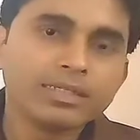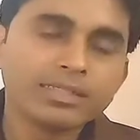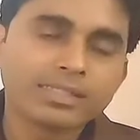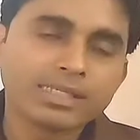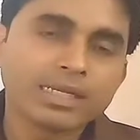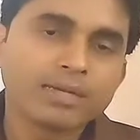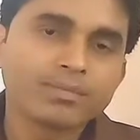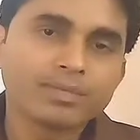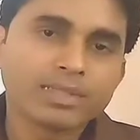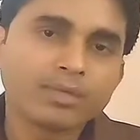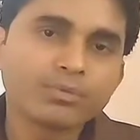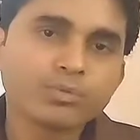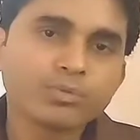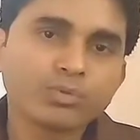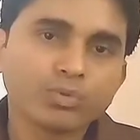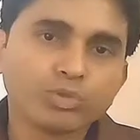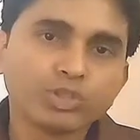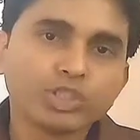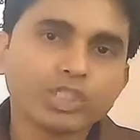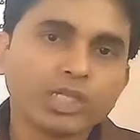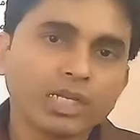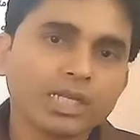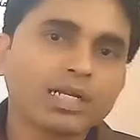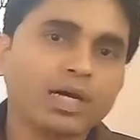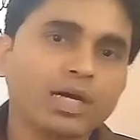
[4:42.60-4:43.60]
इसका मतलब
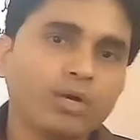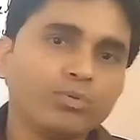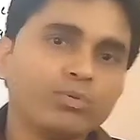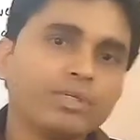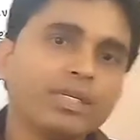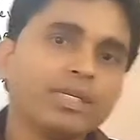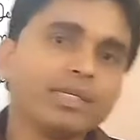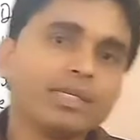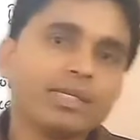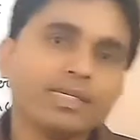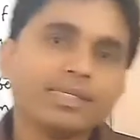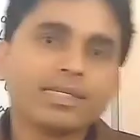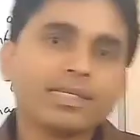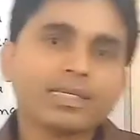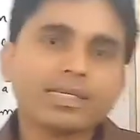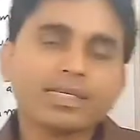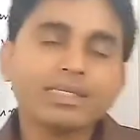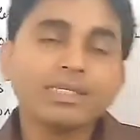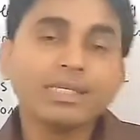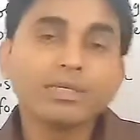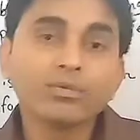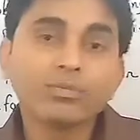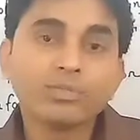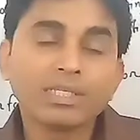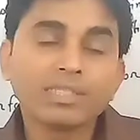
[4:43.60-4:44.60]
सोशल अकाउंटिंग कहीं ना
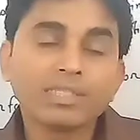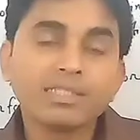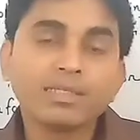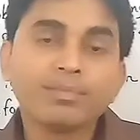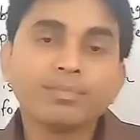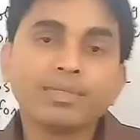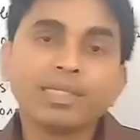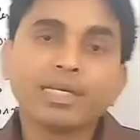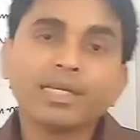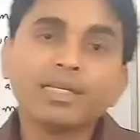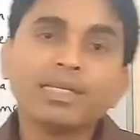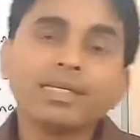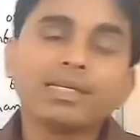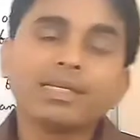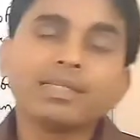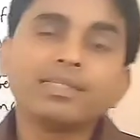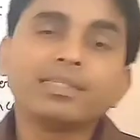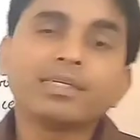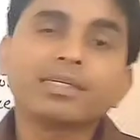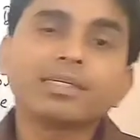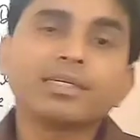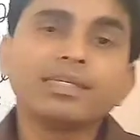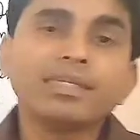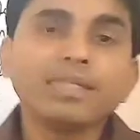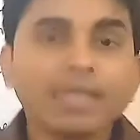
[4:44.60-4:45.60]
कहीं है उनकी जिम्मेदारी
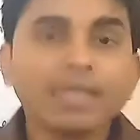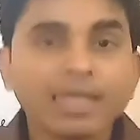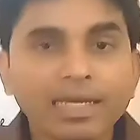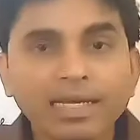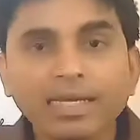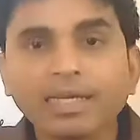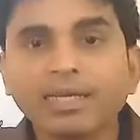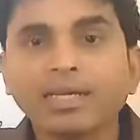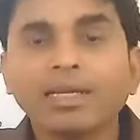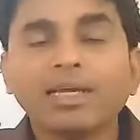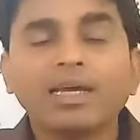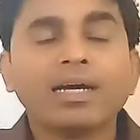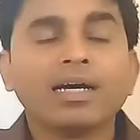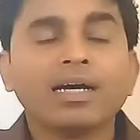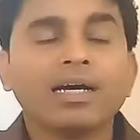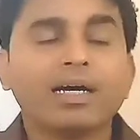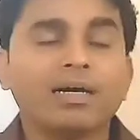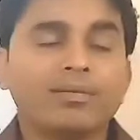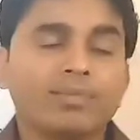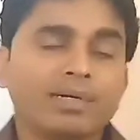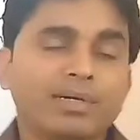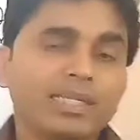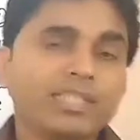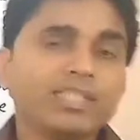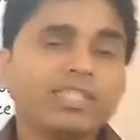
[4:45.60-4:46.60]
कहीं ना कहीं है
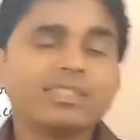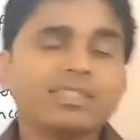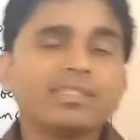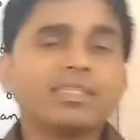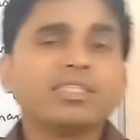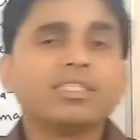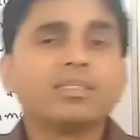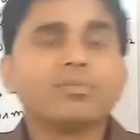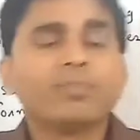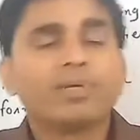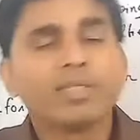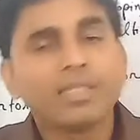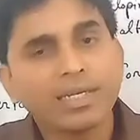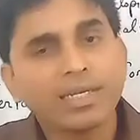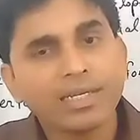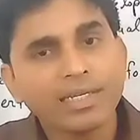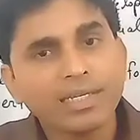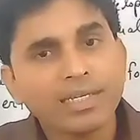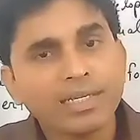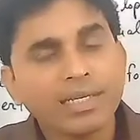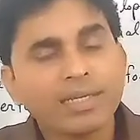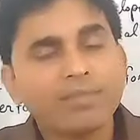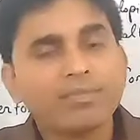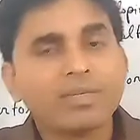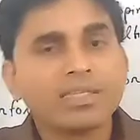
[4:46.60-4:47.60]
हमारी जैसी
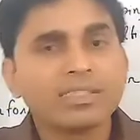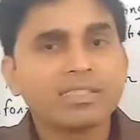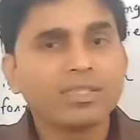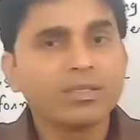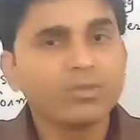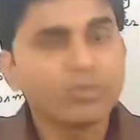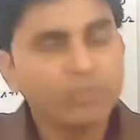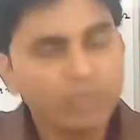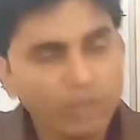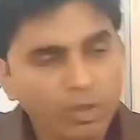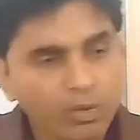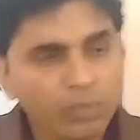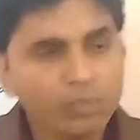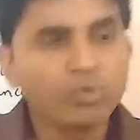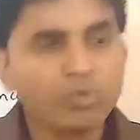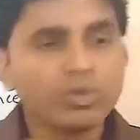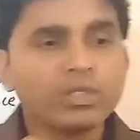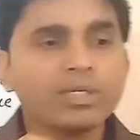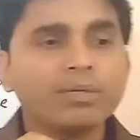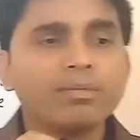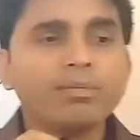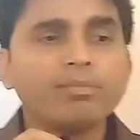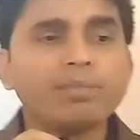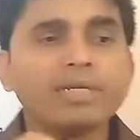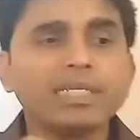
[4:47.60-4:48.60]
जिम्मेदारी है वैसे उन
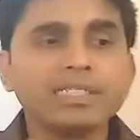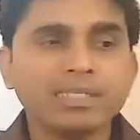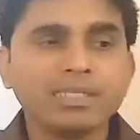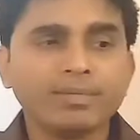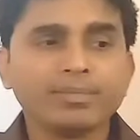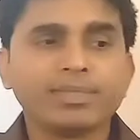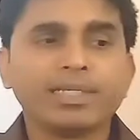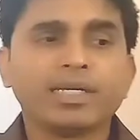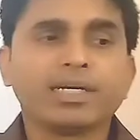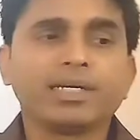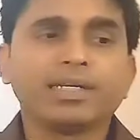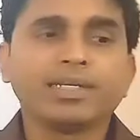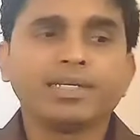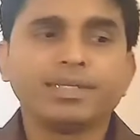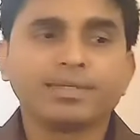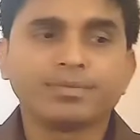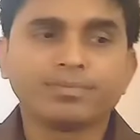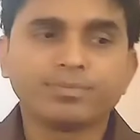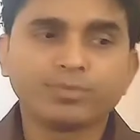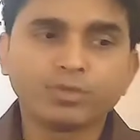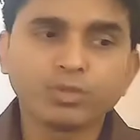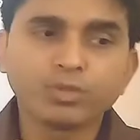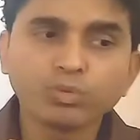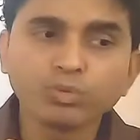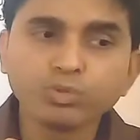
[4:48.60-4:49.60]
लोगों की भी बड़ी जिम्मेदारी है
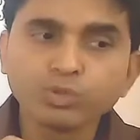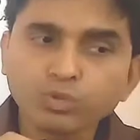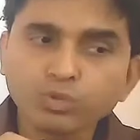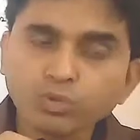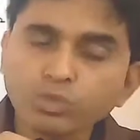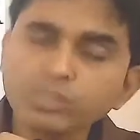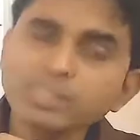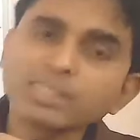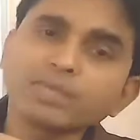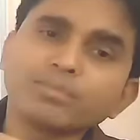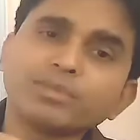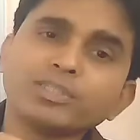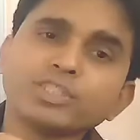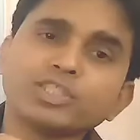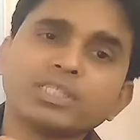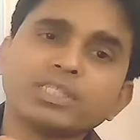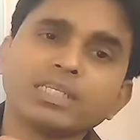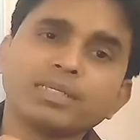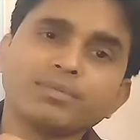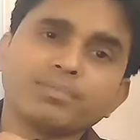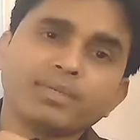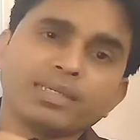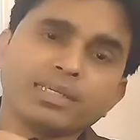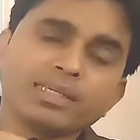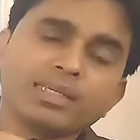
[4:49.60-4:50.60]
तो उसको
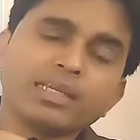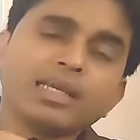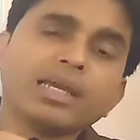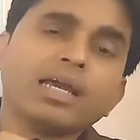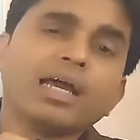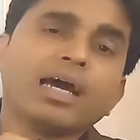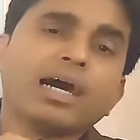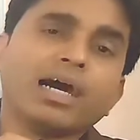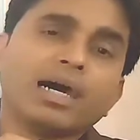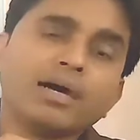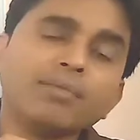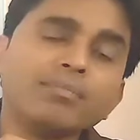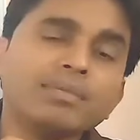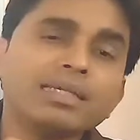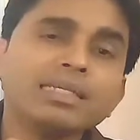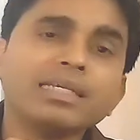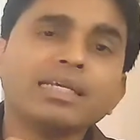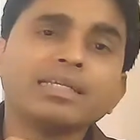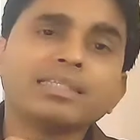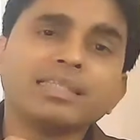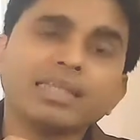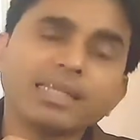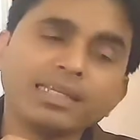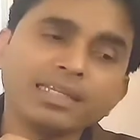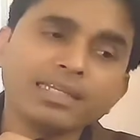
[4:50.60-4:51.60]
समझने में हमें
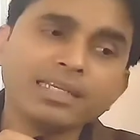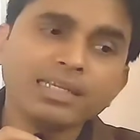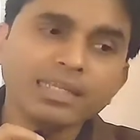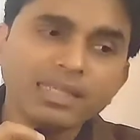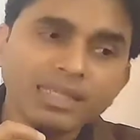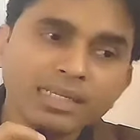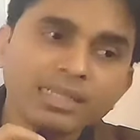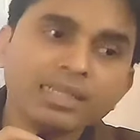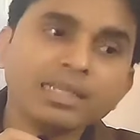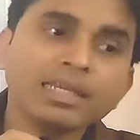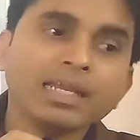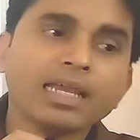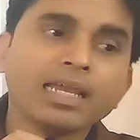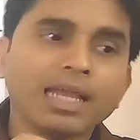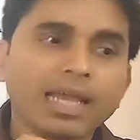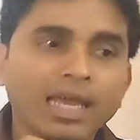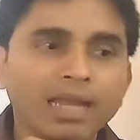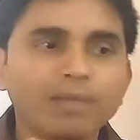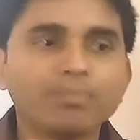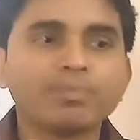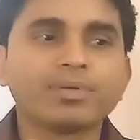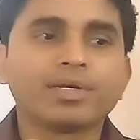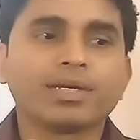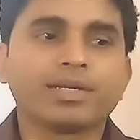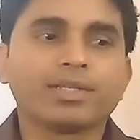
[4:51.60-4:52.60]
ये थेरी
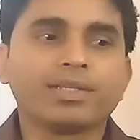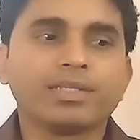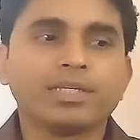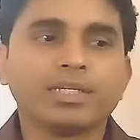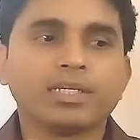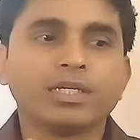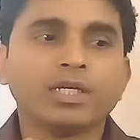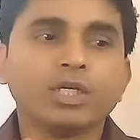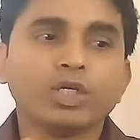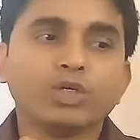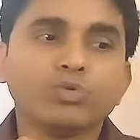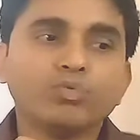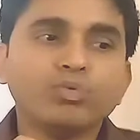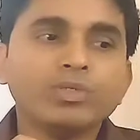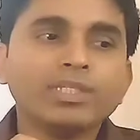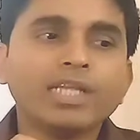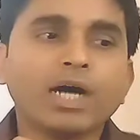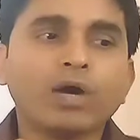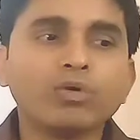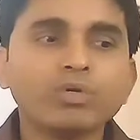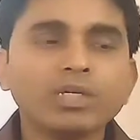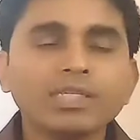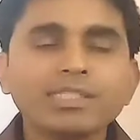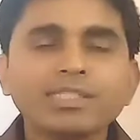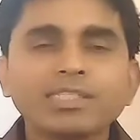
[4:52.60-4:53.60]
हेल्प करती है
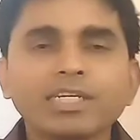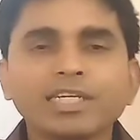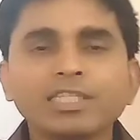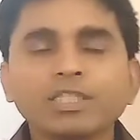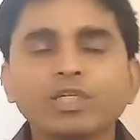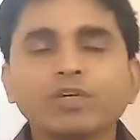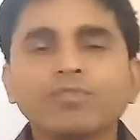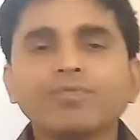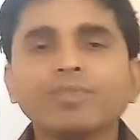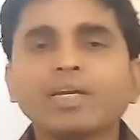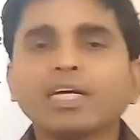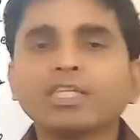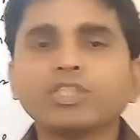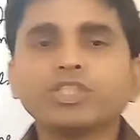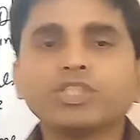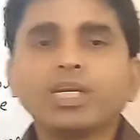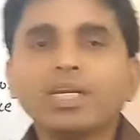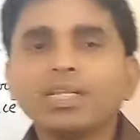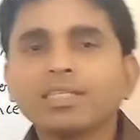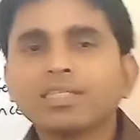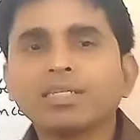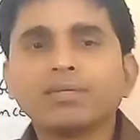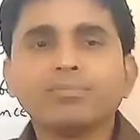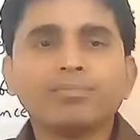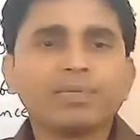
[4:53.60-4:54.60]
विदाउट अ स्टडी ऑफ
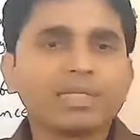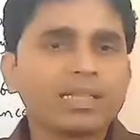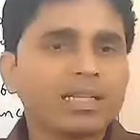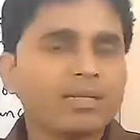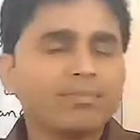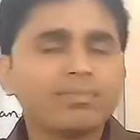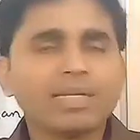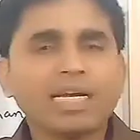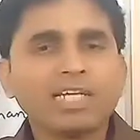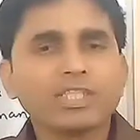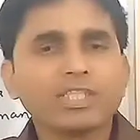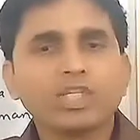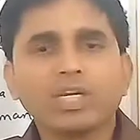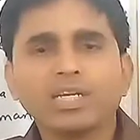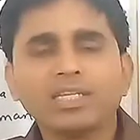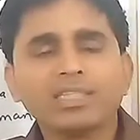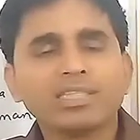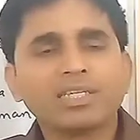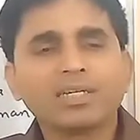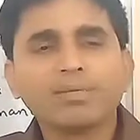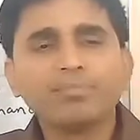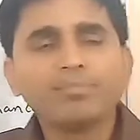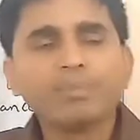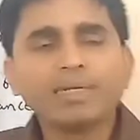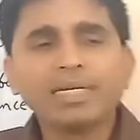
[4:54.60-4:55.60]
नेशनल इनकम मतलब नेशनल
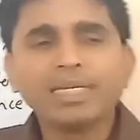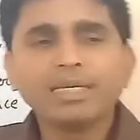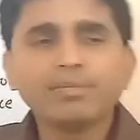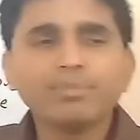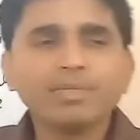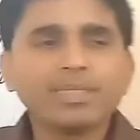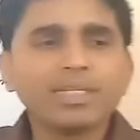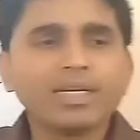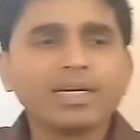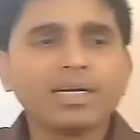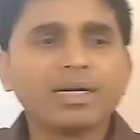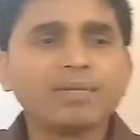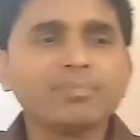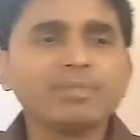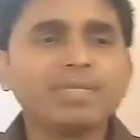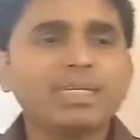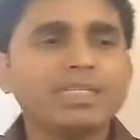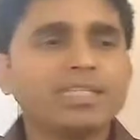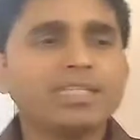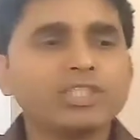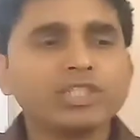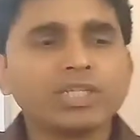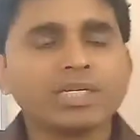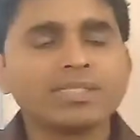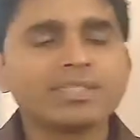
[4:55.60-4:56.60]
इनकम पढ़े बिना आप
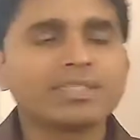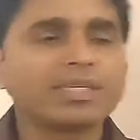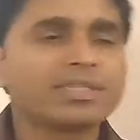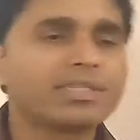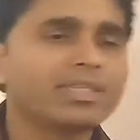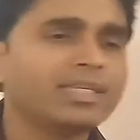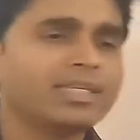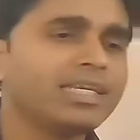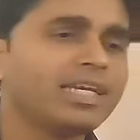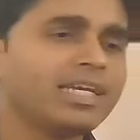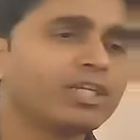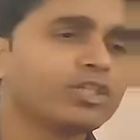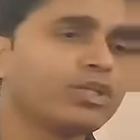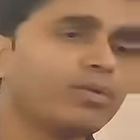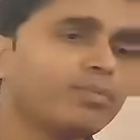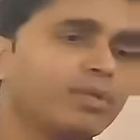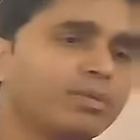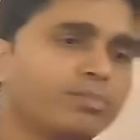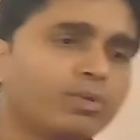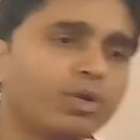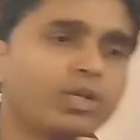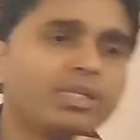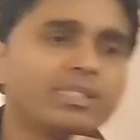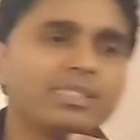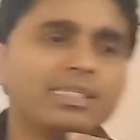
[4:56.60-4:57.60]
ये नहीं जान सकते कि
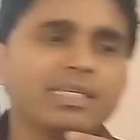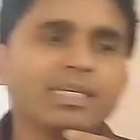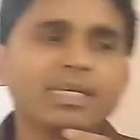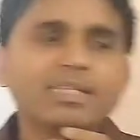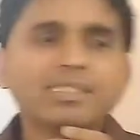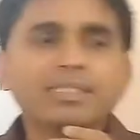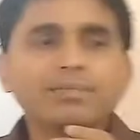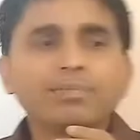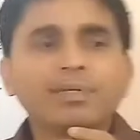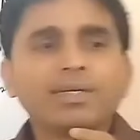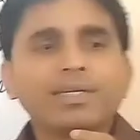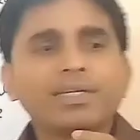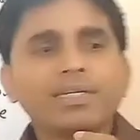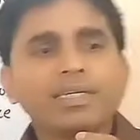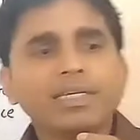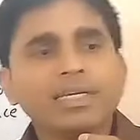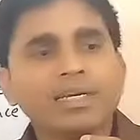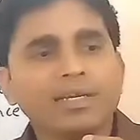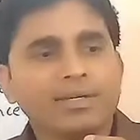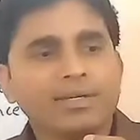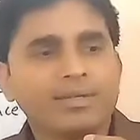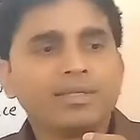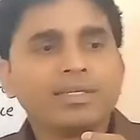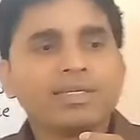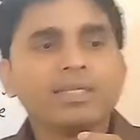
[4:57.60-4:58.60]
इकोनॉमिक पॉलिसी कैसी बन रही
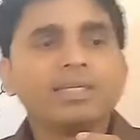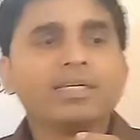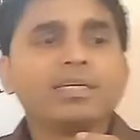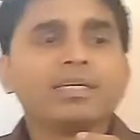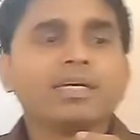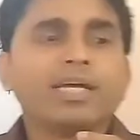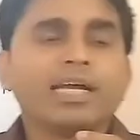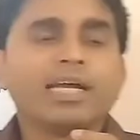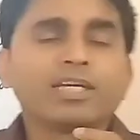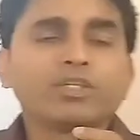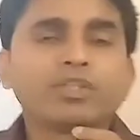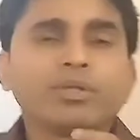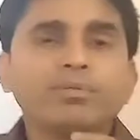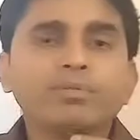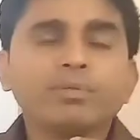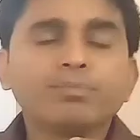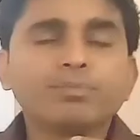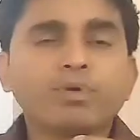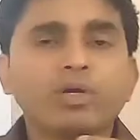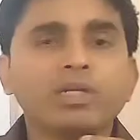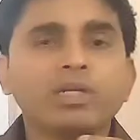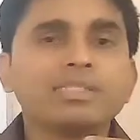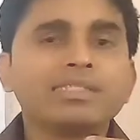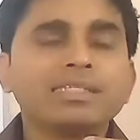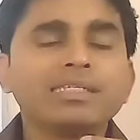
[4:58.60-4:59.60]
है
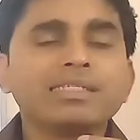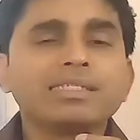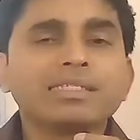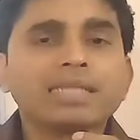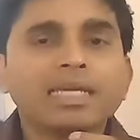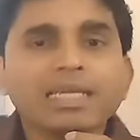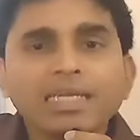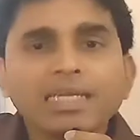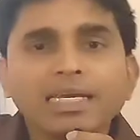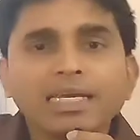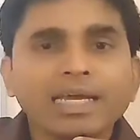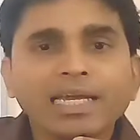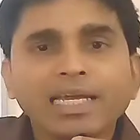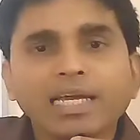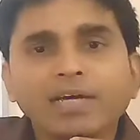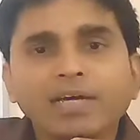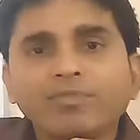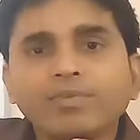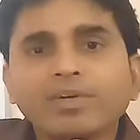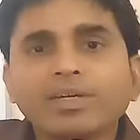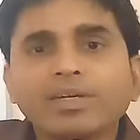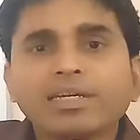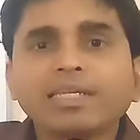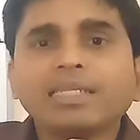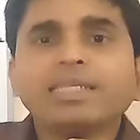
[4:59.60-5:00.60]
इकोनॉमिक पॉलिसी सही है
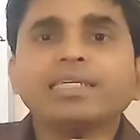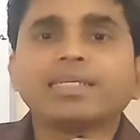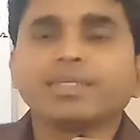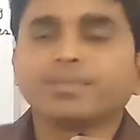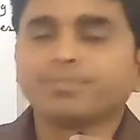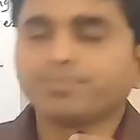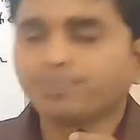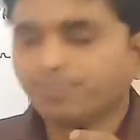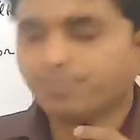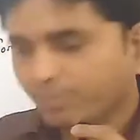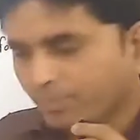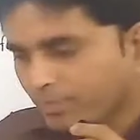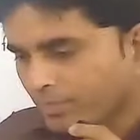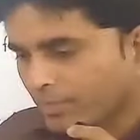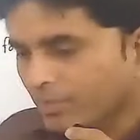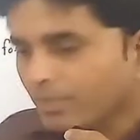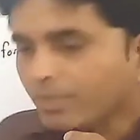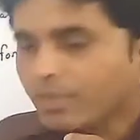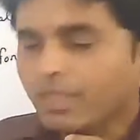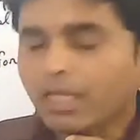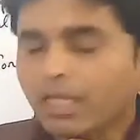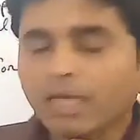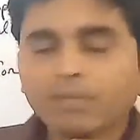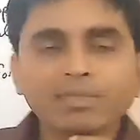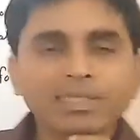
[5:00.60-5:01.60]
या फिर नहीं है
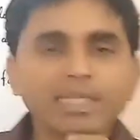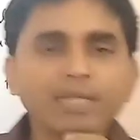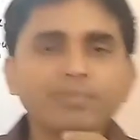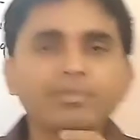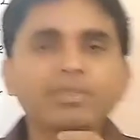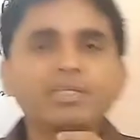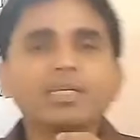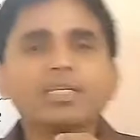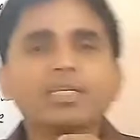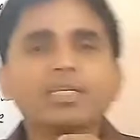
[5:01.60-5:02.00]
मतलब